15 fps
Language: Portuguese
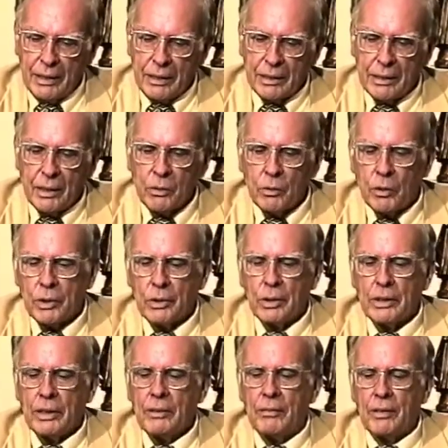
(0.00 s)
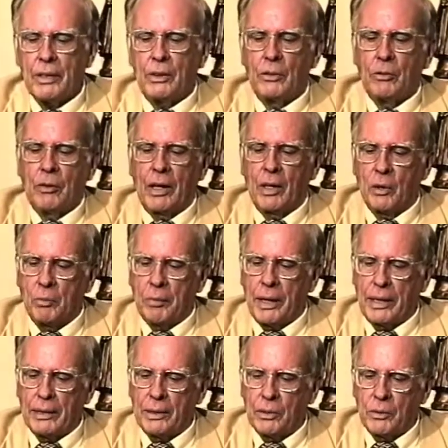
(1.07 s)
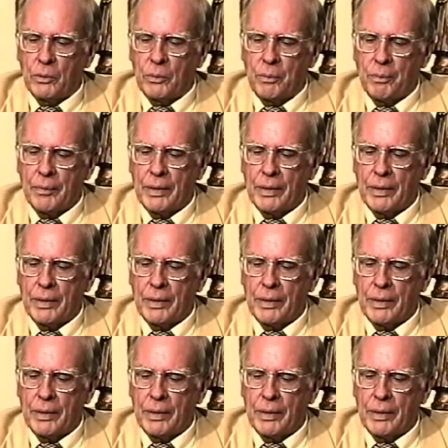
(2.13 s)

Então, quando o indivíduo vai ao médico,